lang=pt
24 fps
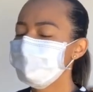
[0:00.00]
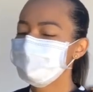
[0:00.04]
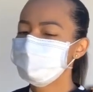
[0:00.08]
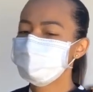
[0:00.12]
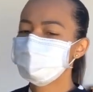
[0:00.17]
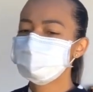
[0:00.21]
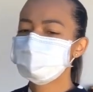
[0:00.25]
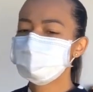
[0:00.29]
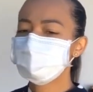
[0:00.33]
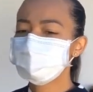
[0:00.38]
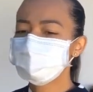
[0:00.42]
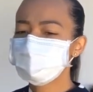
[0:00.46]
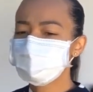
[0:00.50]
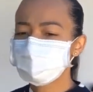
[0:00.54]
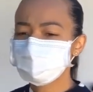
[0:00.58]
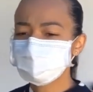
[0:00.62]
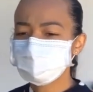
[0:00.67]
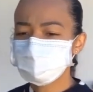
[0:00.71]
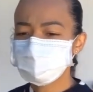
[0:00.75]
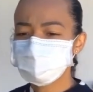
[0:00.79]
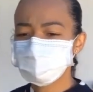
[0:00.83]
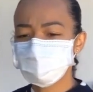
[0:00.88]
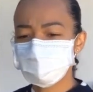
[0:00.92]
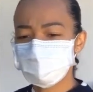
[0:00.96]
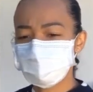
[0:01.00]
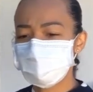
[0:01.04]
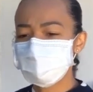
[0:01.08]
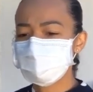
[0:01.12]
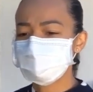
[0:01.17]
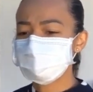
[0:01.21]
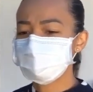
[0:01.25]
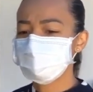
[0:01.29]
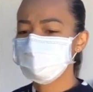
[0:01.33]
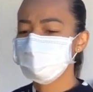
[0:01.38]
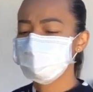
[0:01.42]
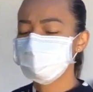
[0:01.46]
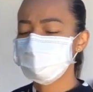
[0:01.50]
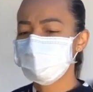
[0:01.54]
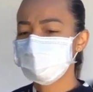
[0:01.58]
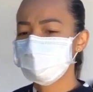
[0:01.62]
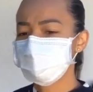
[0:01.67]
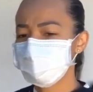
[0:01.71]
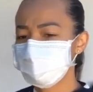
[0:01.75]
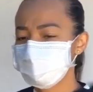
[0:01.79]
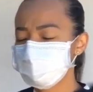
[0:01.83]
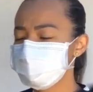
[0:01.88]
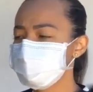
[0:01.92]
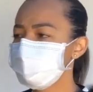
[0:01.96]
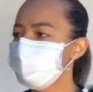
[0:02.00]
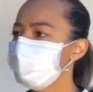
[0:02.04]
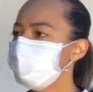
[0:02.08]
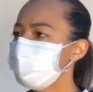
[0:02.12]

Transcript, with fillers: fazer toda a diferença no diagnóstico